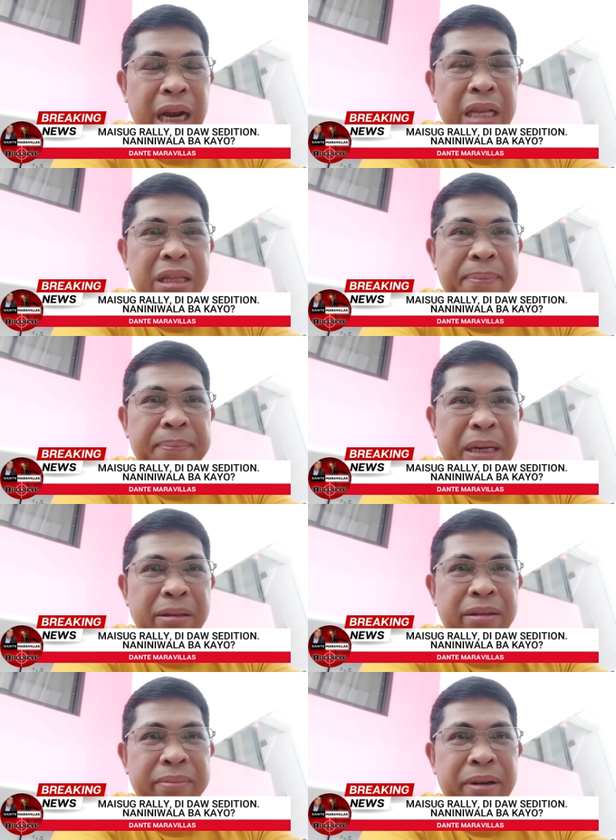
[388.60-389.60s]
ng ating
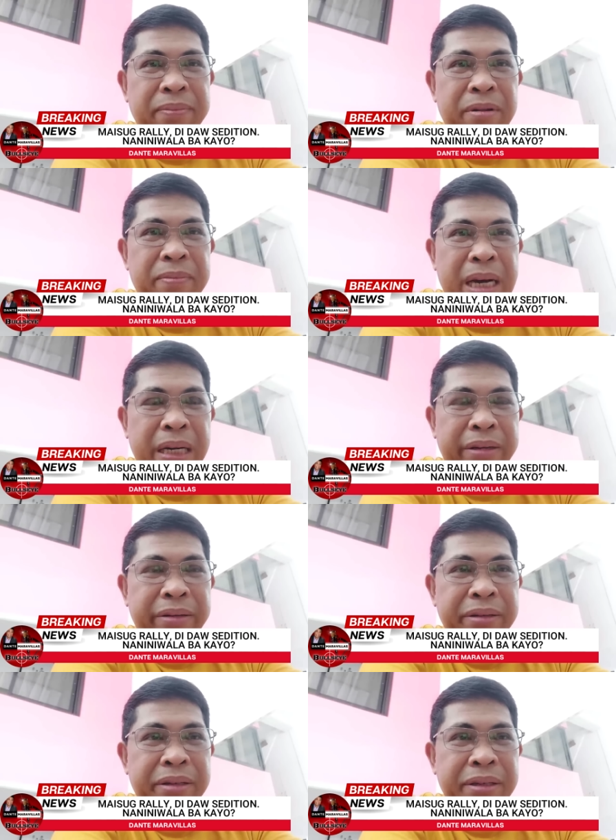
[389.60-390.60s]
Pangulong Bongbong
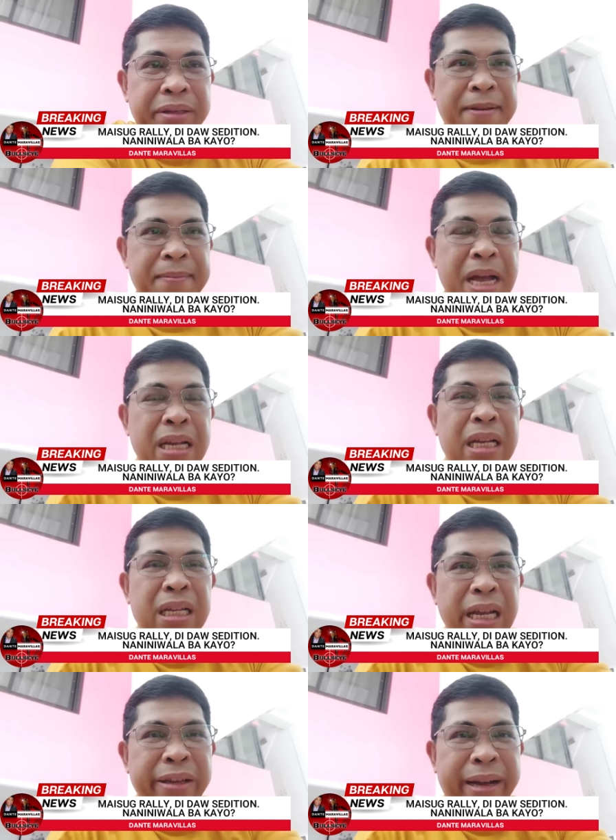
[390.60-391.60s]
Marcos? Bakit
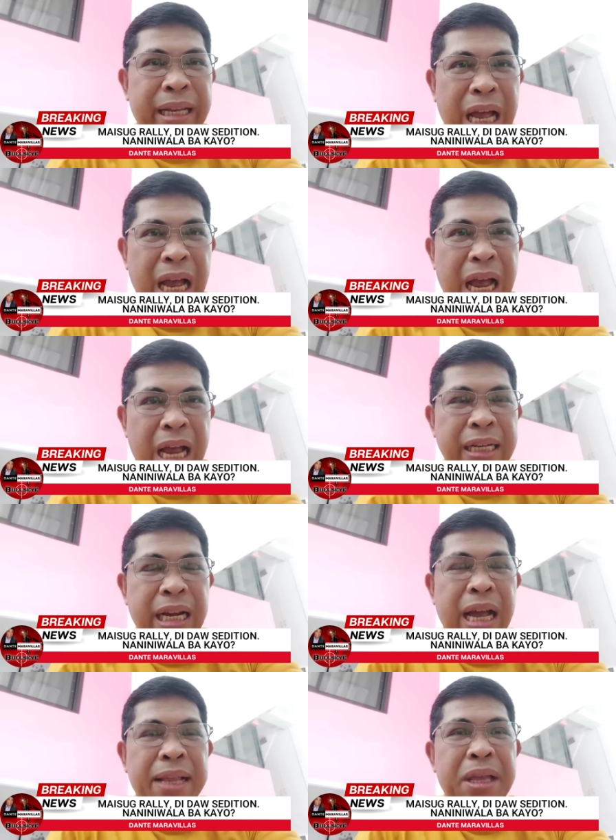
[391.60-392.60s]
kayo ayaan
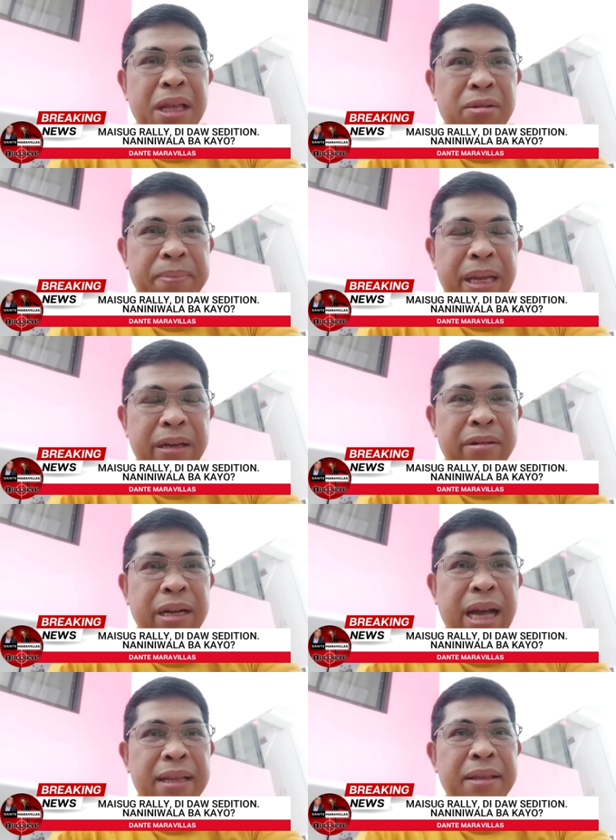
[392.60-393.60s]
ng ating gobyerno, ng
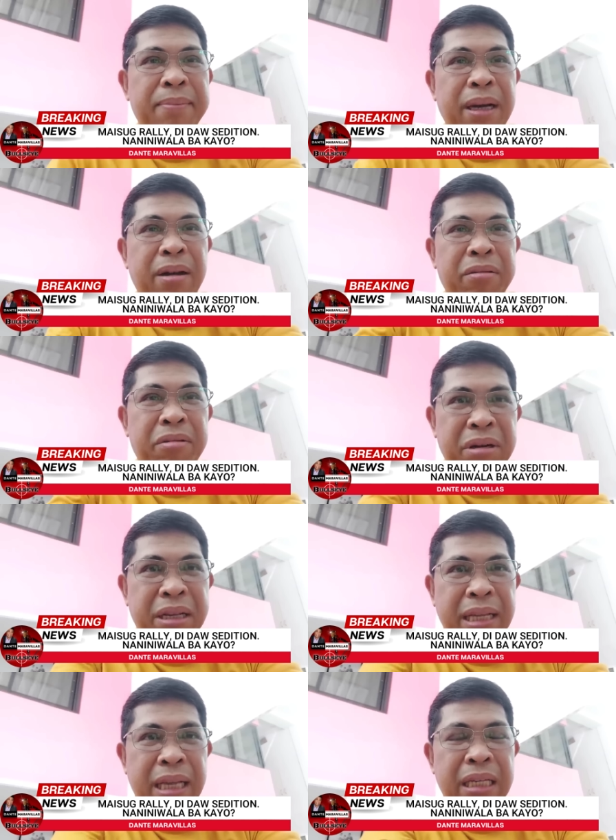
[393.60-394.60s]
ating mga
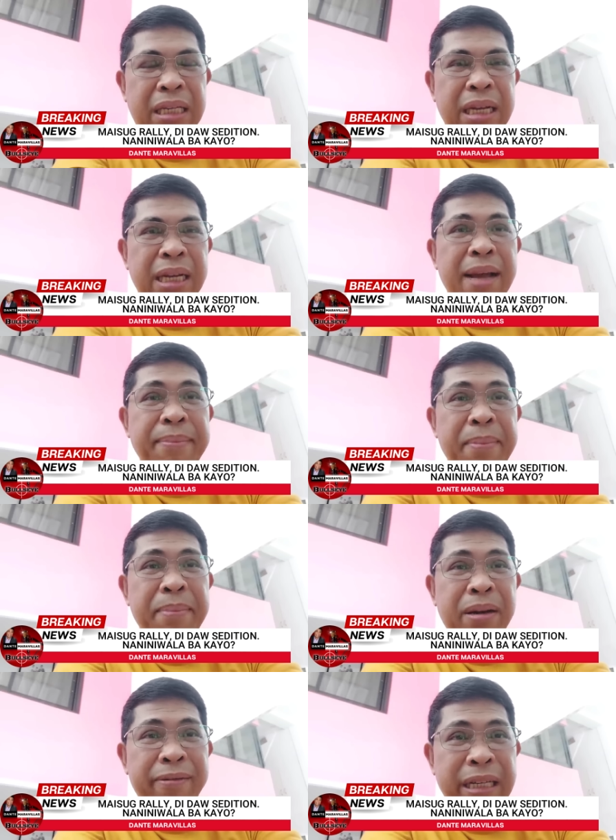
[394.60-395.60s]
authorities na
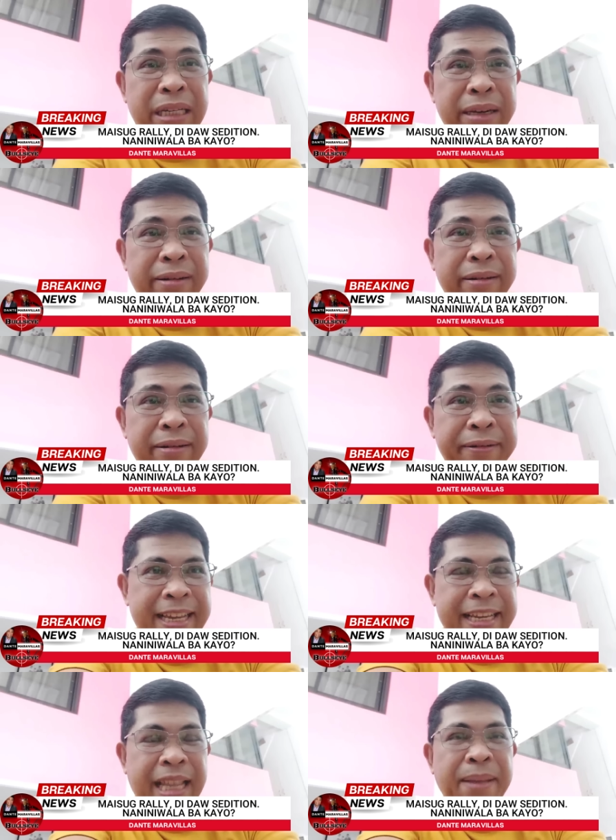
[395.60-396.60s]
mamirwisyo?
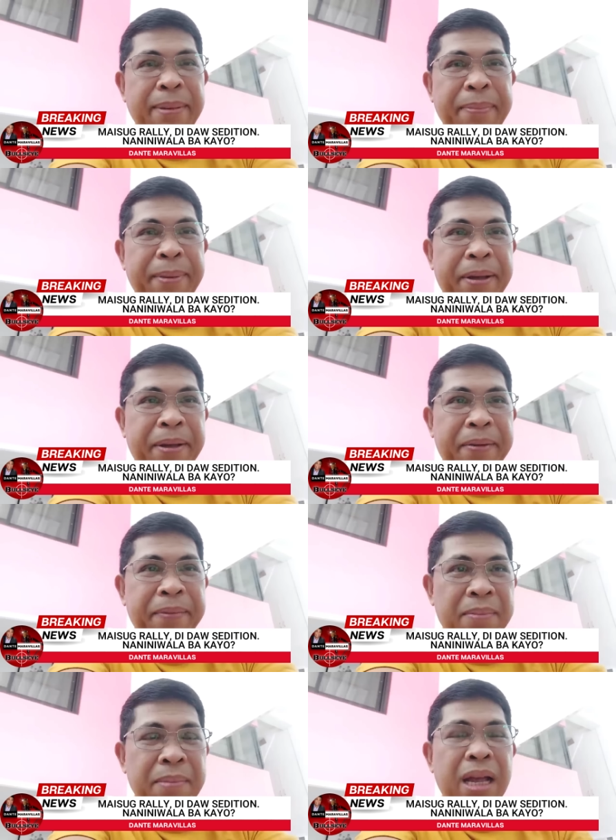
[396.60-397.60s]
Tama pa?
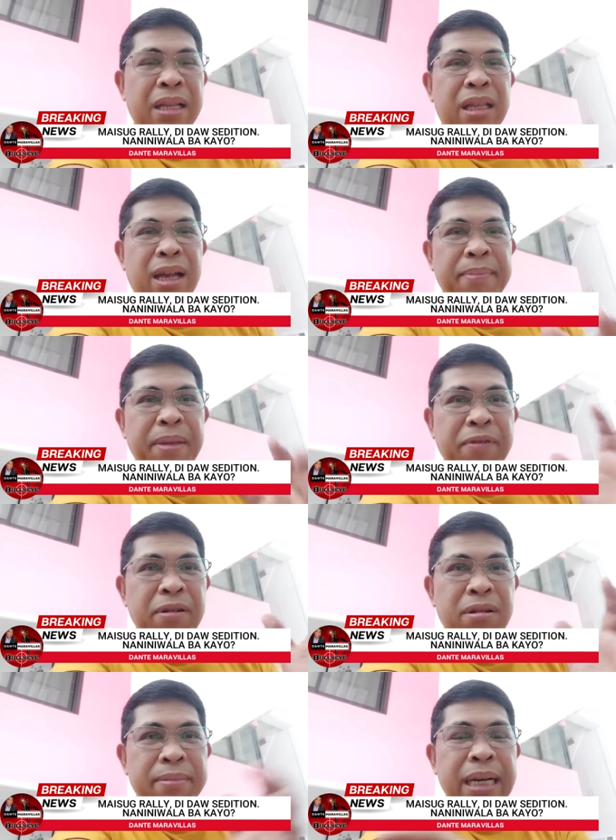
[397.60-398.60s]
But uh,
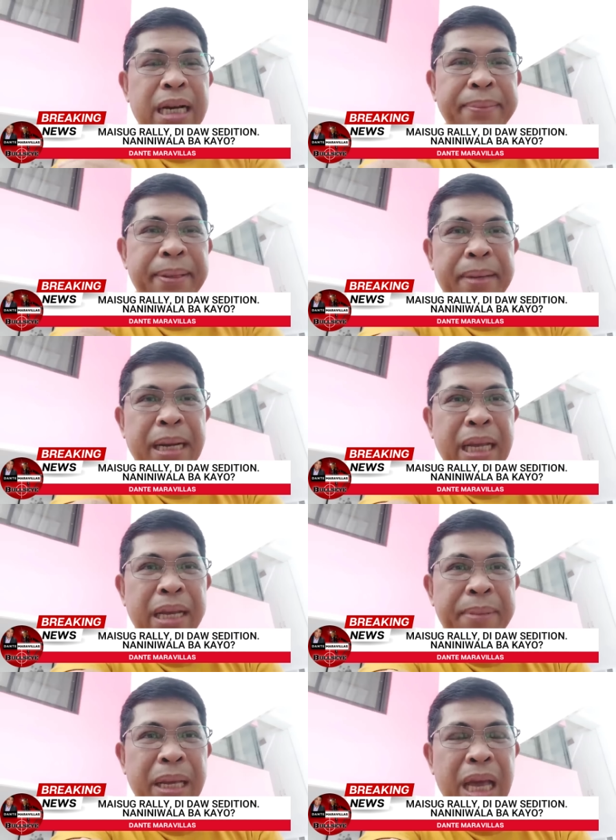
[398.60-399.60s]
before ko mga kababayan
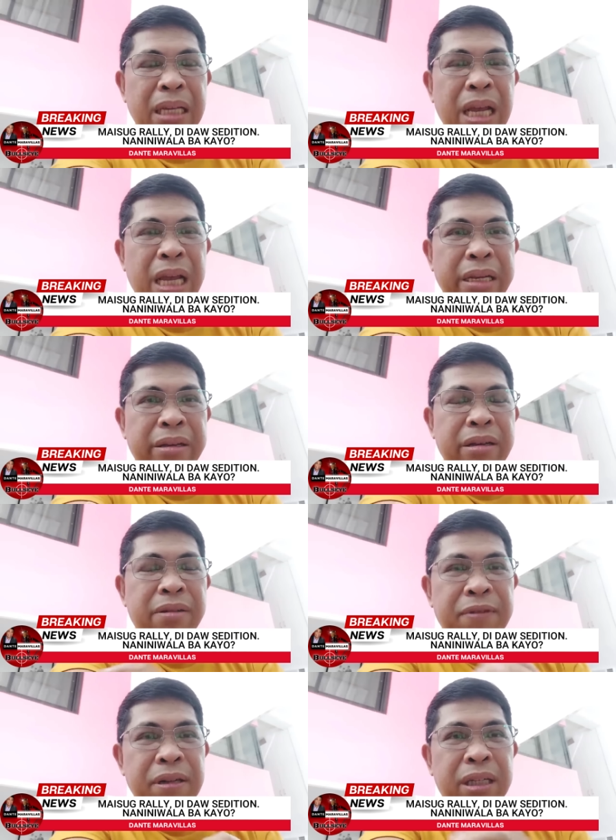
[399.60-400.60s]
ibigay sa inyo yung
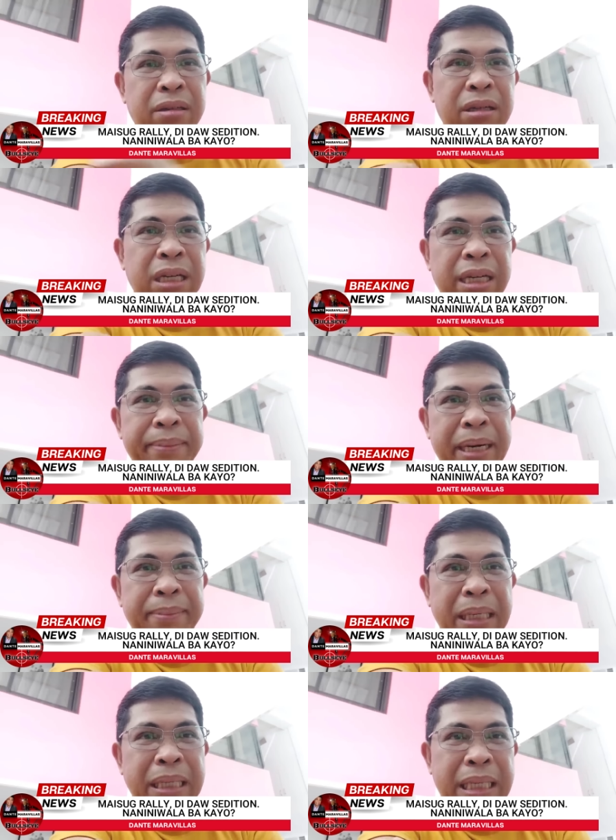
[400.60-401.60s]
full story ng mga
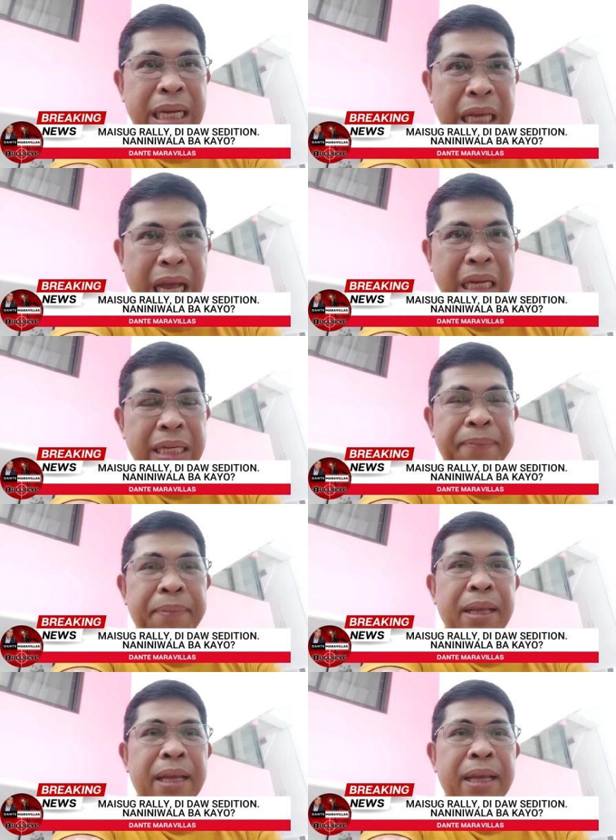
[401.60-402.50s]
balitang yan,